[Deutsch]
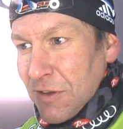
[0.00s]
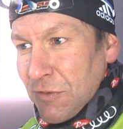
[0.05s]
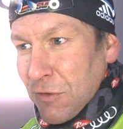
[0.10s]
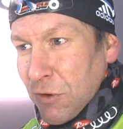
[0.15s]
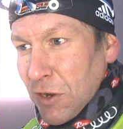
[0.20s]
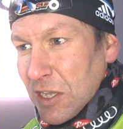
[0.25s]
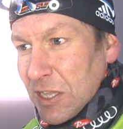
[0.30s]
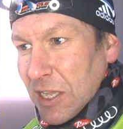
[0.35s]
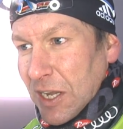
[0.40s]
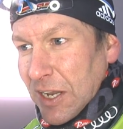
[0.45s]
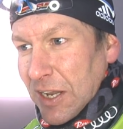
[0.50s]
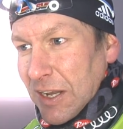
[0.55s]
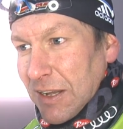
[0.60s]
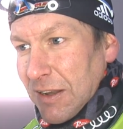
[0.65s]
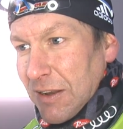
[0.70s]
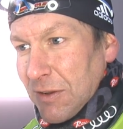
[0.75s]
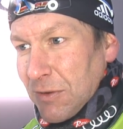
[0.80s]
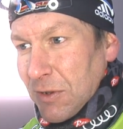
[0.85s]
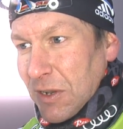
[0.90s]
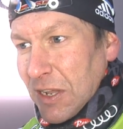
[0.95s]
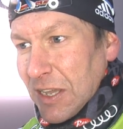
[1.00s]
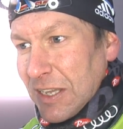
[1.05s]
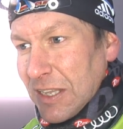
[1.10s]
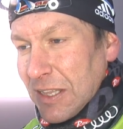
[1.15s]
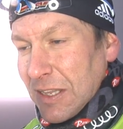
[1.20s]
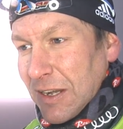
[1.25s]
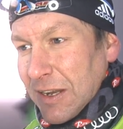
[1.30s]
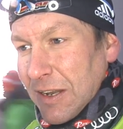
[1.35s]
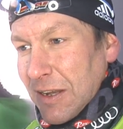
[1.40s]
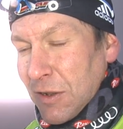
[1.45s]
vorderen oder
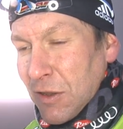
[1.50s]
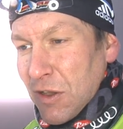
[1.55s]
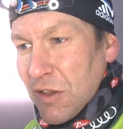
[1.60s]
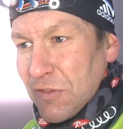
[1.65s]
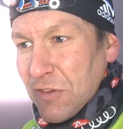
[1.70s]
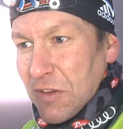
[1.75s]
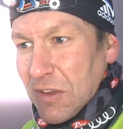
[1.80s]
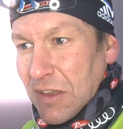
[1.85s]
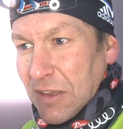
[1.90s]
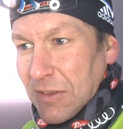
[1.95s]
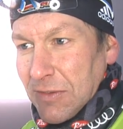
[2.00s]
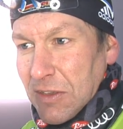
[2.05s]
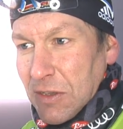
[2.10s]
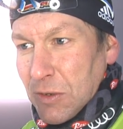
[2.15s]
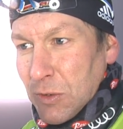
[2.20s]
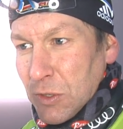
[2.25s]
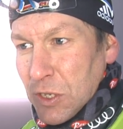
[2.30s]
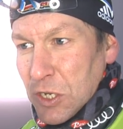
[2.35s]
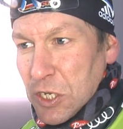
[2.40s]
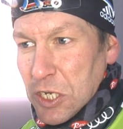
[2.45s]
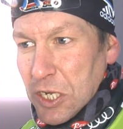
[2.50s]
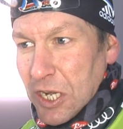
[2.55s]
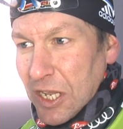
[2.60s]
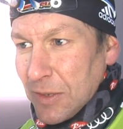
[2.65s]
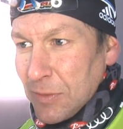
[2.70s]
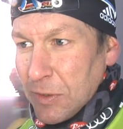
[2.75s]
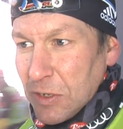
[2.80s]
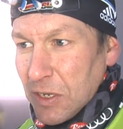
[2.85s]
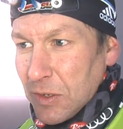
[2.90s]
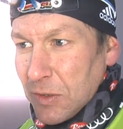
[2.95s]
hinteren Läufer irgendwie
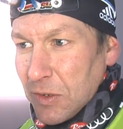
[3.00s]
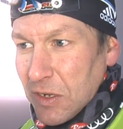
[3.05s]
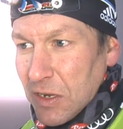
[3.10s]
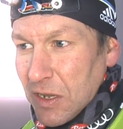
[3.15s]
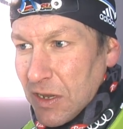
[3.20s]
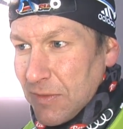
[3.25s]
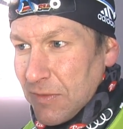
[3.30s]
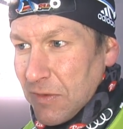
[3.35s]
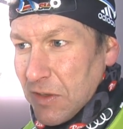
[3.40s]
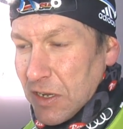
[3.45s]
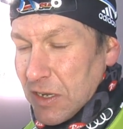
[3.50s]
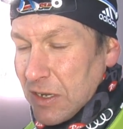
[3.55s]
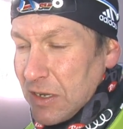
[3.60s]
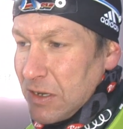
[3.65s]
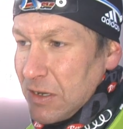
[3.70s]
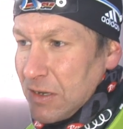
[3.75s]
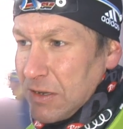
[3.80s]
unterschiedliche Bedingungen haben werden.